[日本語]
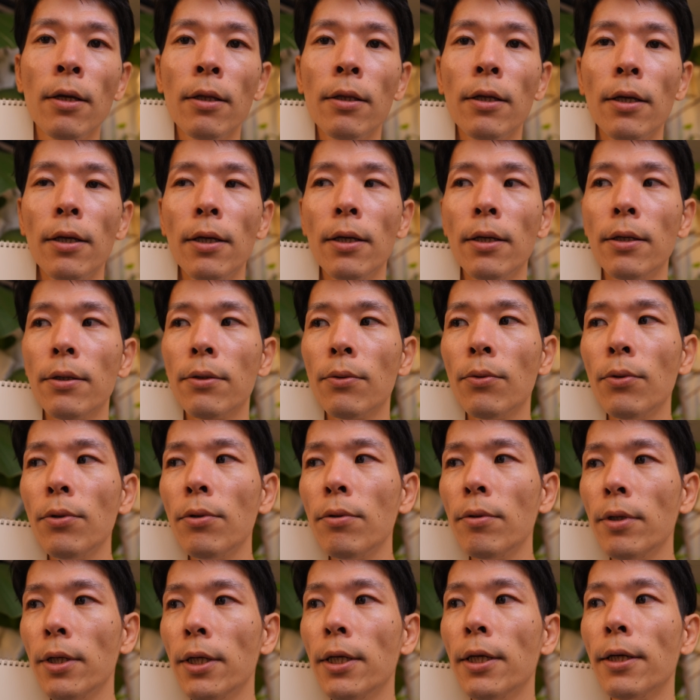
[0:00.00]
えー、そういう
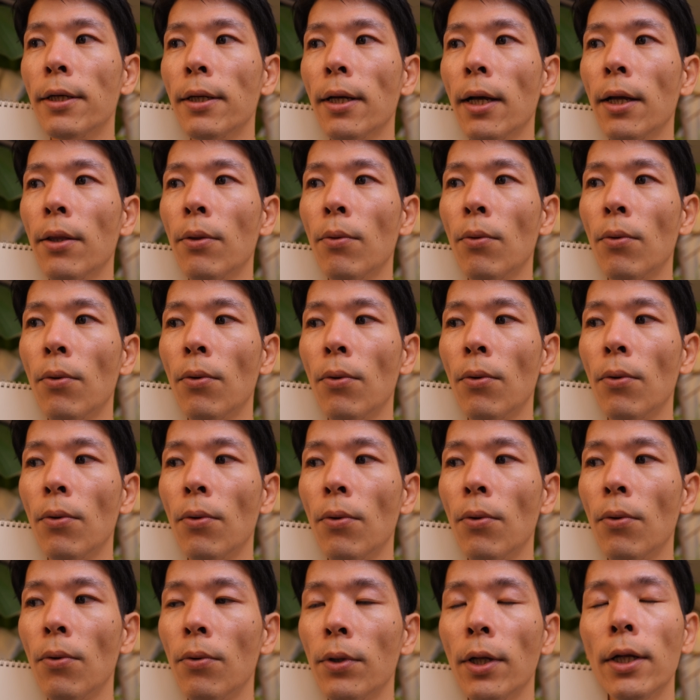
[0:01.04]
ふうに、あ
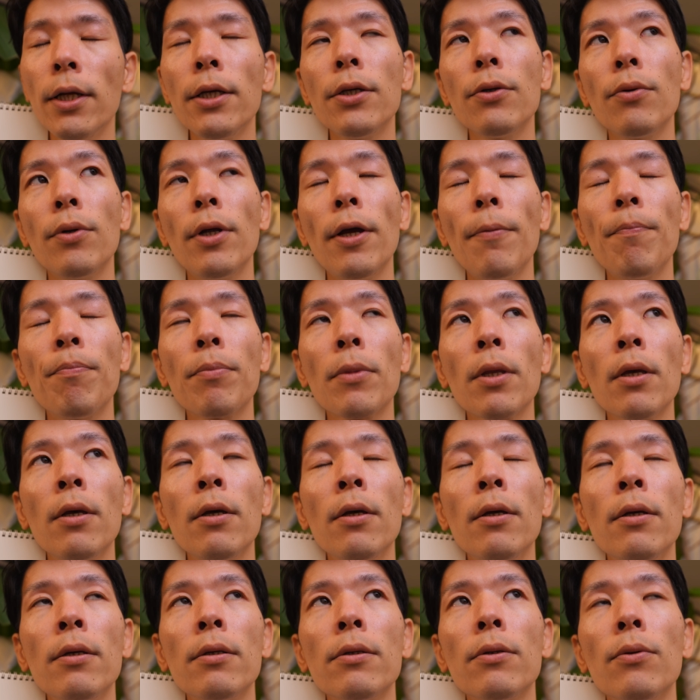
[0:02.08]
のー、なんでしょうね。
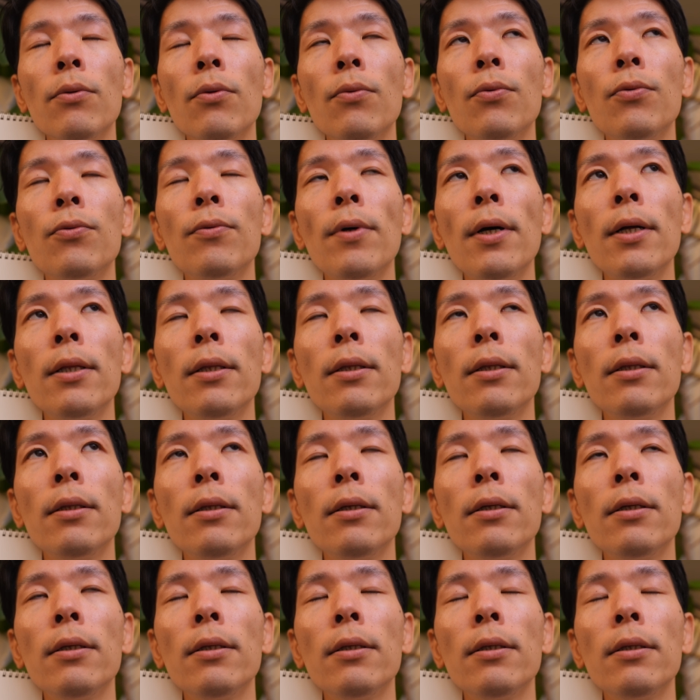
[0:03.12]
その不
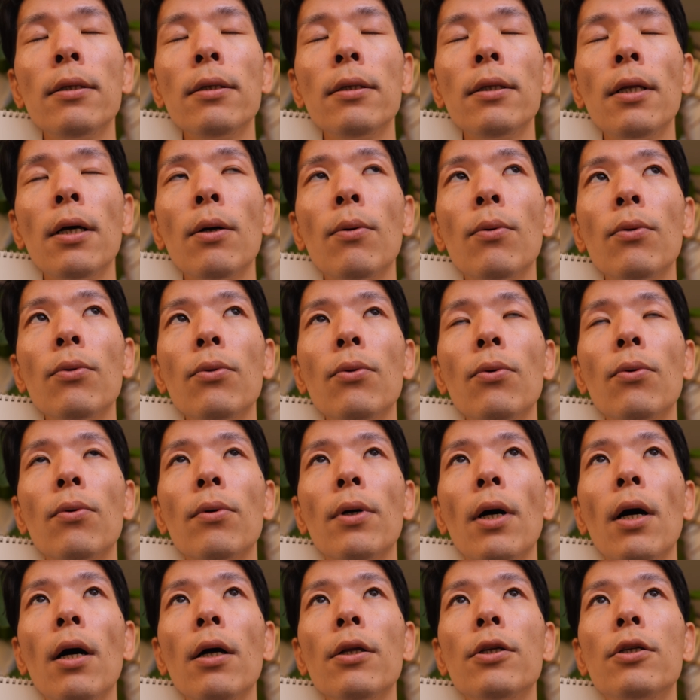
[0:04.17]
安なこと
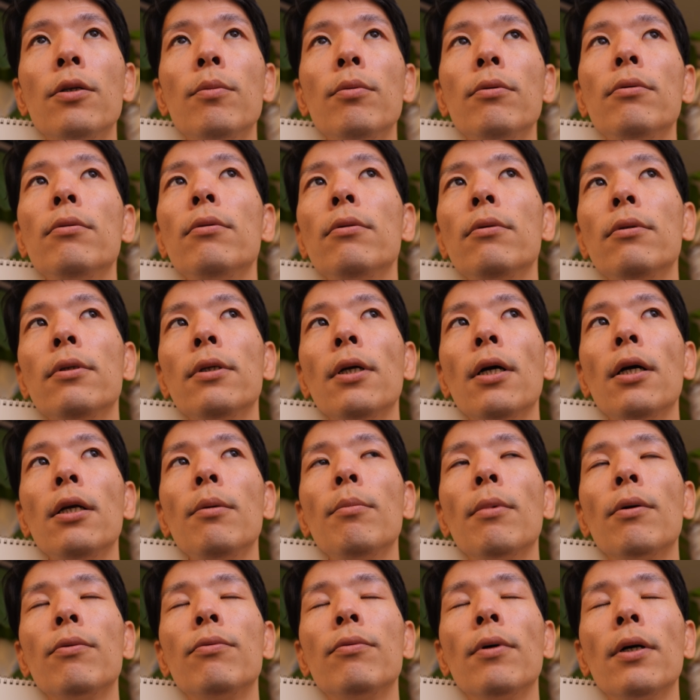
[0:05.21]
を、あ、自分が
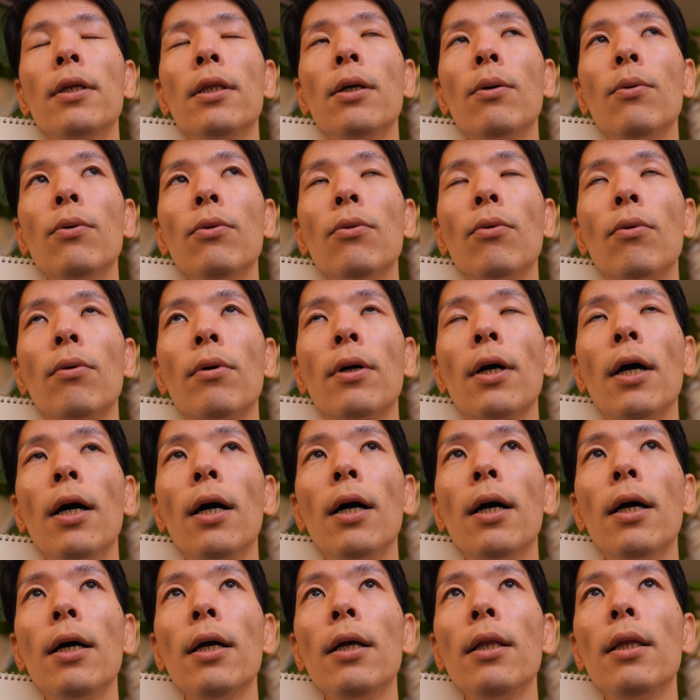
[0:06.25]
今不安なことを
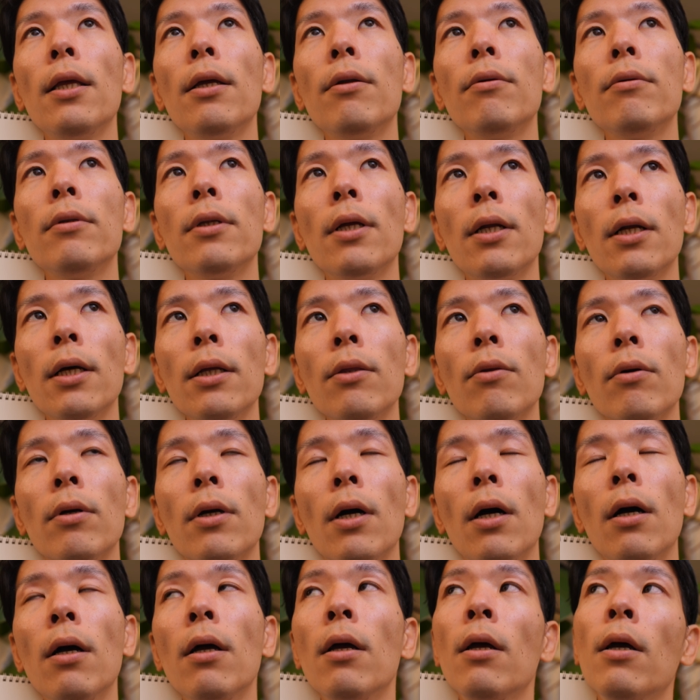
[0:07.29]
考えているんだなと
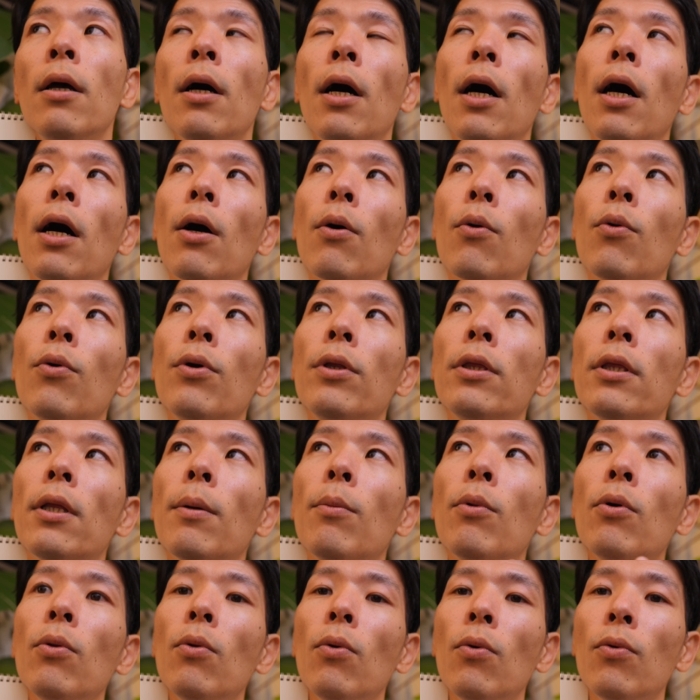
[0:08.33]
か、あ、こういった
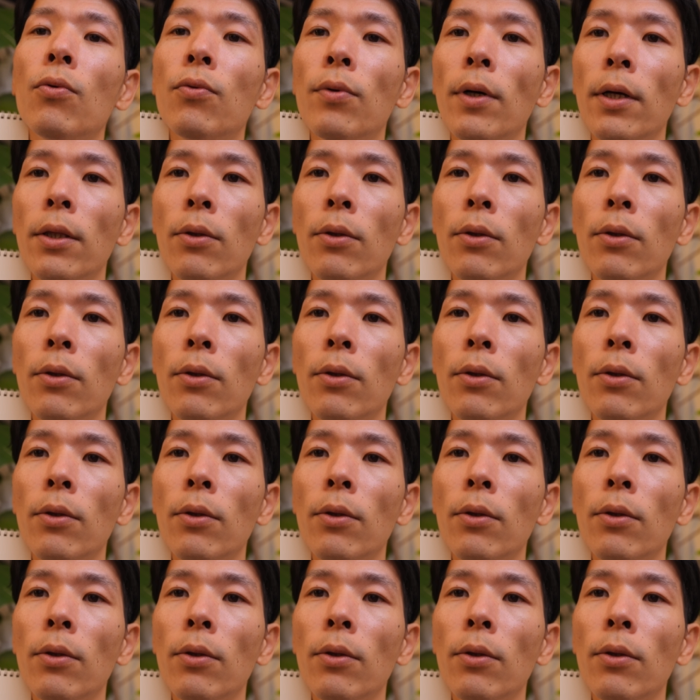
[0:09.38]
ものを不